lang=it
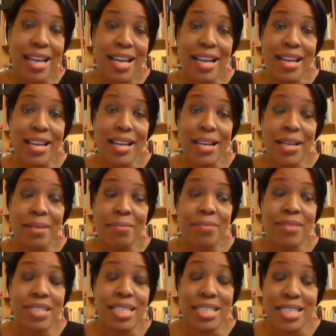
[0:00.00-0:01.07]
Eh,
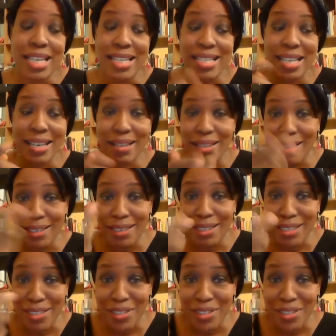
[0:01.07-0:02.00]
se siete eh,